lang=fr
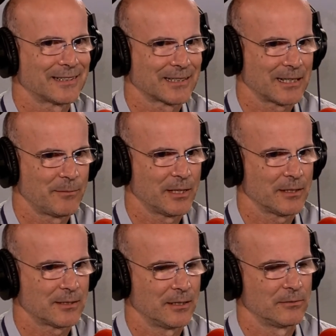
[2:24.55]
très bien et
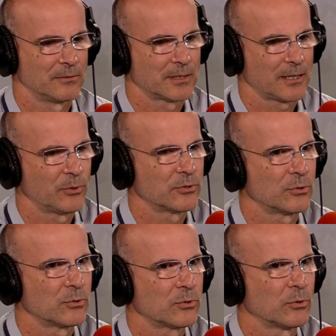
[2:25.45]
c'est une très bonne
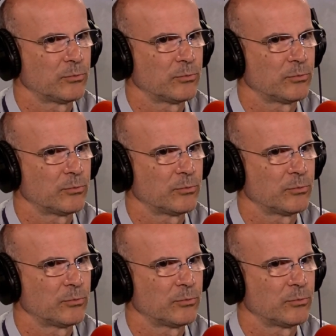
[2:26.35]
solution